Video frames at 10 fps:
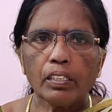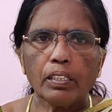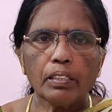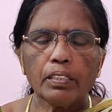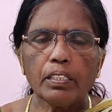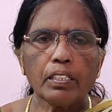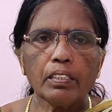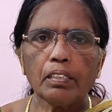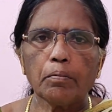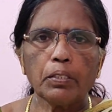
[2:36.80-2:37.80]

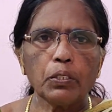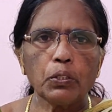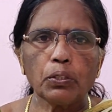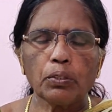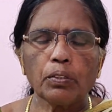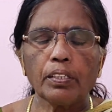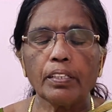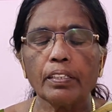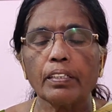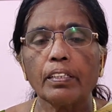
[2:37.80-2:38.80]
கெடுத்துட்டாரு அப்படின்னு
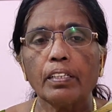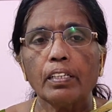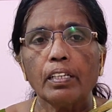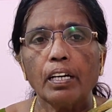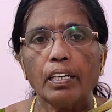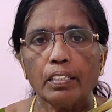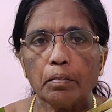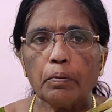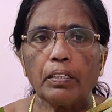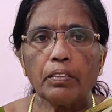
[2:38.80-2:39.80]
சொன்னோடனே
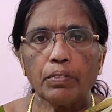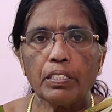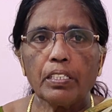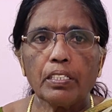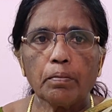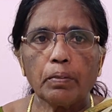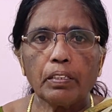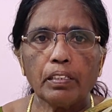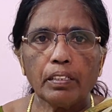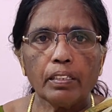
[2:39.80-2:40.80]
அதுக்கு பிறகு விசாரித்து
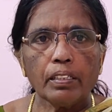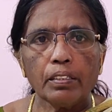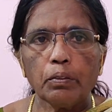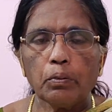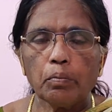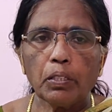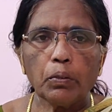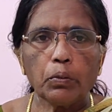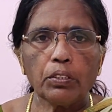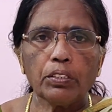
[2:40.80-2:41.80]
பார்த்தா ஏட்டு
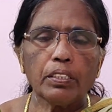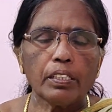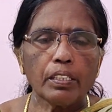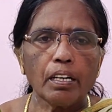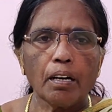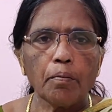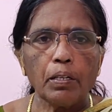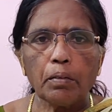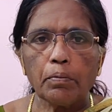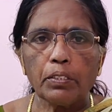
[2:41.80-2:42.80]
உண்மையை ஒத்துக்கிட்டார்
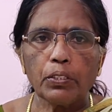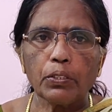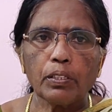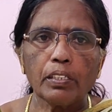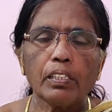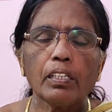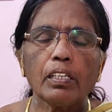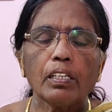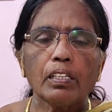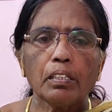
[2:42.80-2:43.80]
ஆமாம் அப்படின்னு சொல்லி
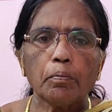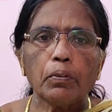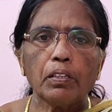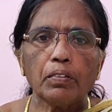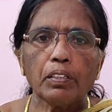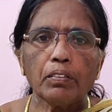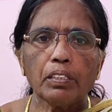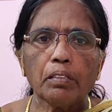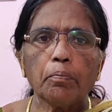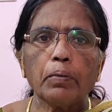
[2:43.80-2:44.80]
இப்போ அவரை
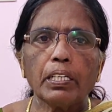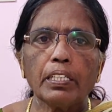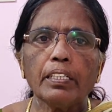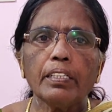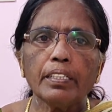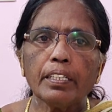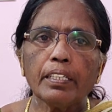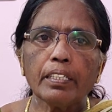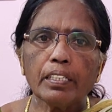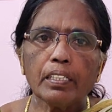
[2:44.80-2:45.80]
வந்து பணி இடை
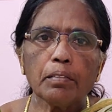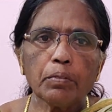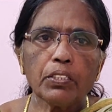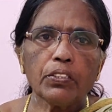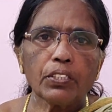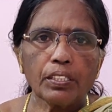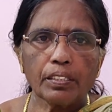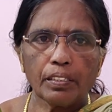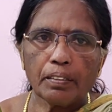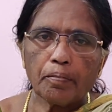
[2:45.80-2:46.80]
நீக்கம்
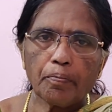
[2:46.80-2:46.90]
செஞ்சுருக்காங்க